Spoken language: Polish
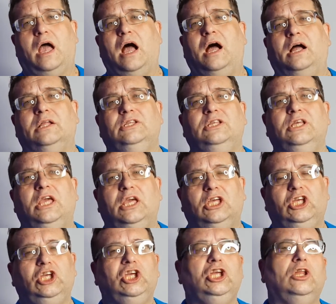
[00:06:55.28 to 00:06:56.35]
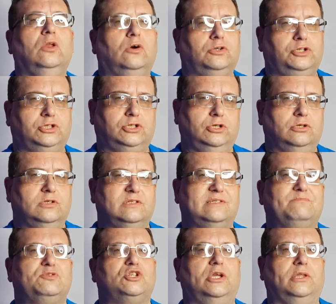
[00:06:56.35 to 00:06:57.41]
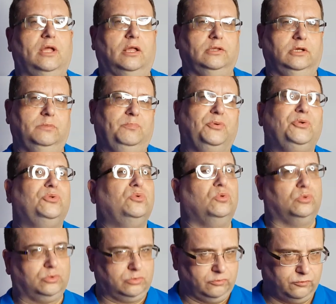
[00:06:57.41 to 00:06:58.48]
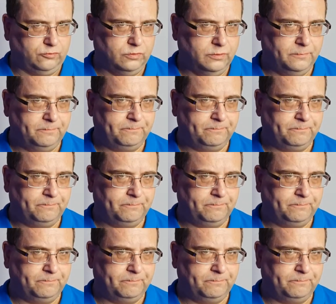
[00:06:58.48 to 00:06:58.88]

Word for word: a nie ilość sprzedanych produktów.